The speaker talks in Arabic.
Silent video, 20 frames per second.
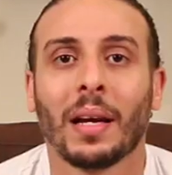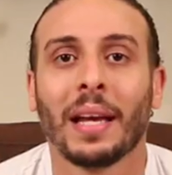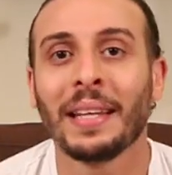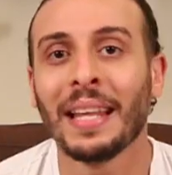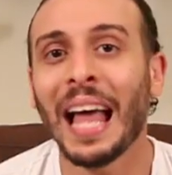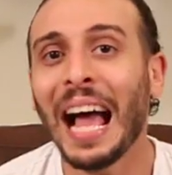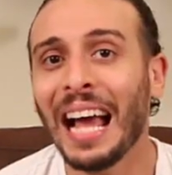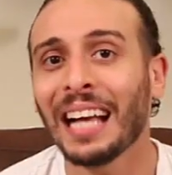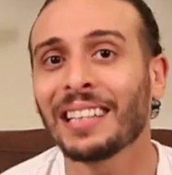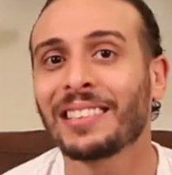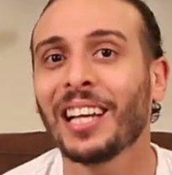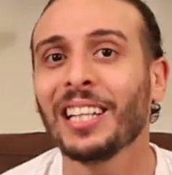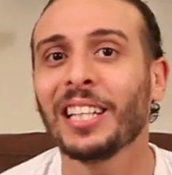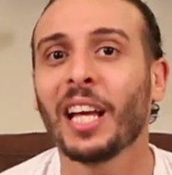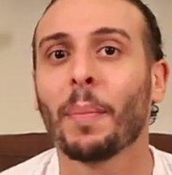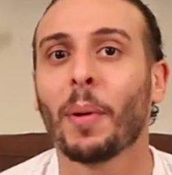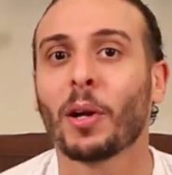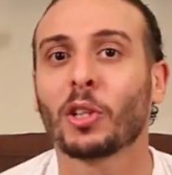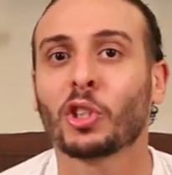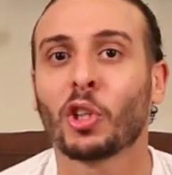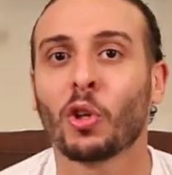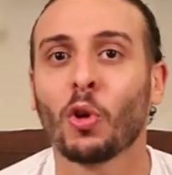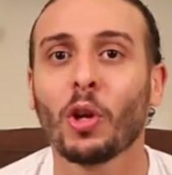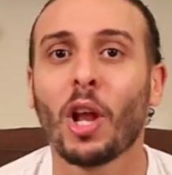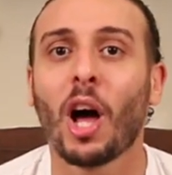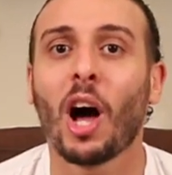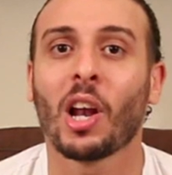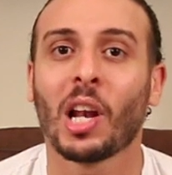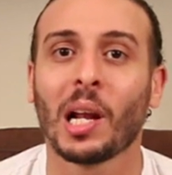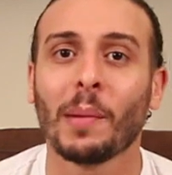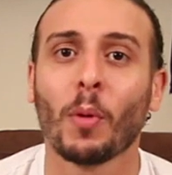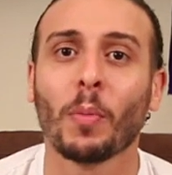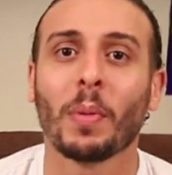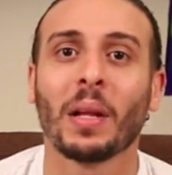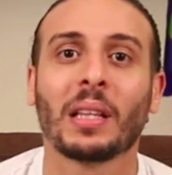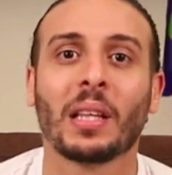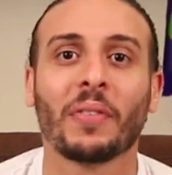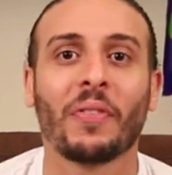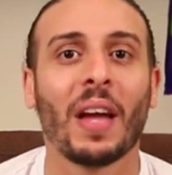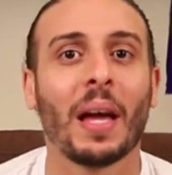الناحية التانية برشلونة قربوا من
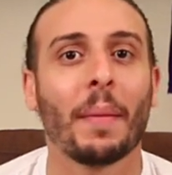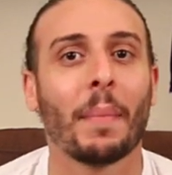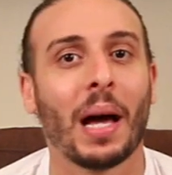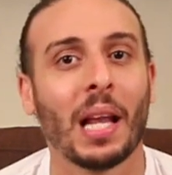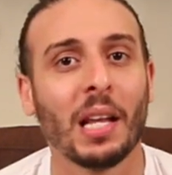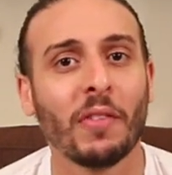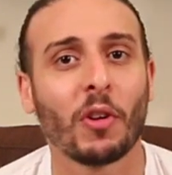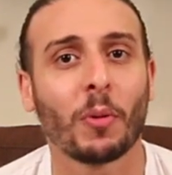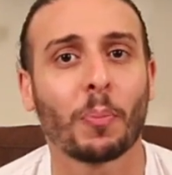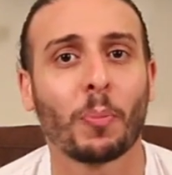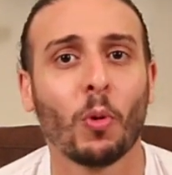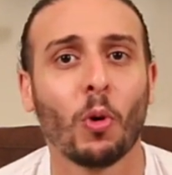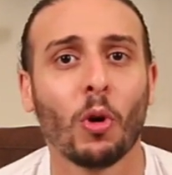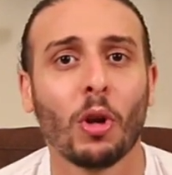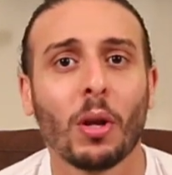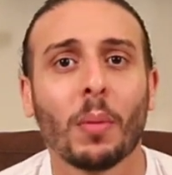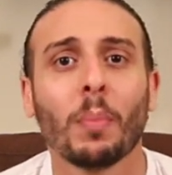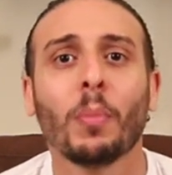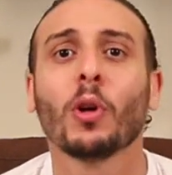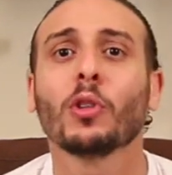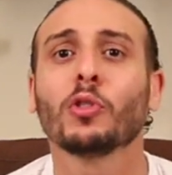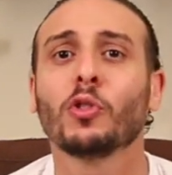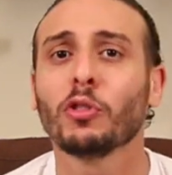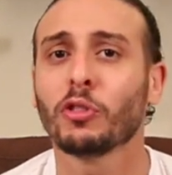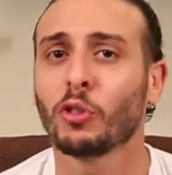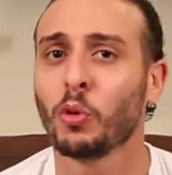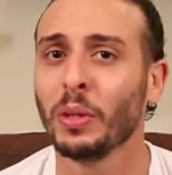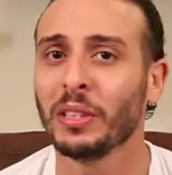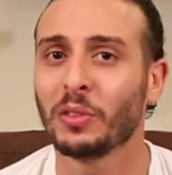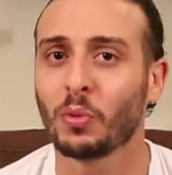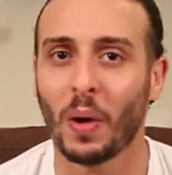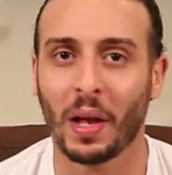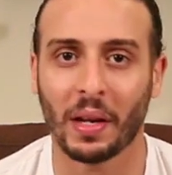اتفاق مع ليفربول بخصوص لويس